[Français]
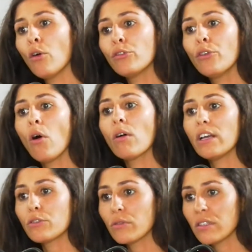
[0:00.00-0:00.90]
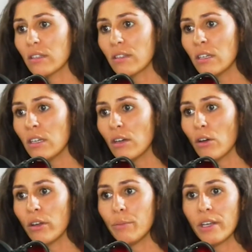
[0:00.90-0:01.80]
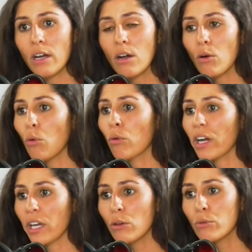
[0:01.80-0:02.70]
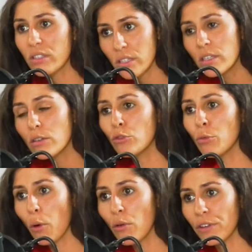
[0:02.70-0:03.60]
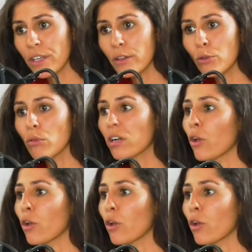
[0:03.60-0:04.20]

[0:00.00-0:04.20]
dans la société, eh bien, on crée aussi du profit. Donc,